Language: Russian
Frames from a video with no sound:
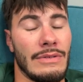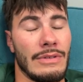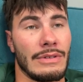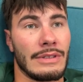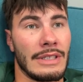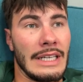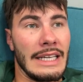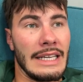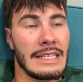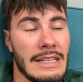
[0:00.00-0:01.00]
Вот.
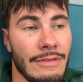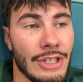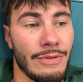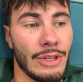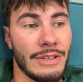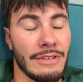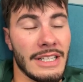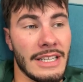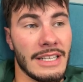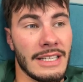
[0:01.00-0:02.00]
Если вы живете в
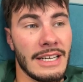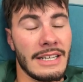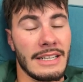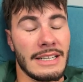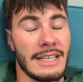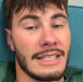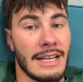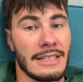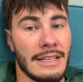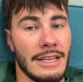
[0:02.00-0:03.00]
СССР, где
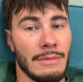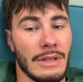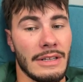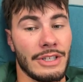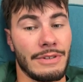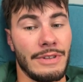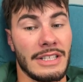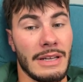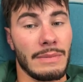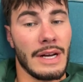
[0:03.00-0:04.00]
секса не было,
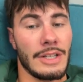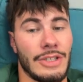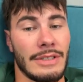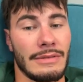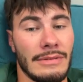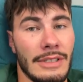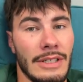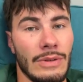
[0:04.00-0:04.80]
живите там дальше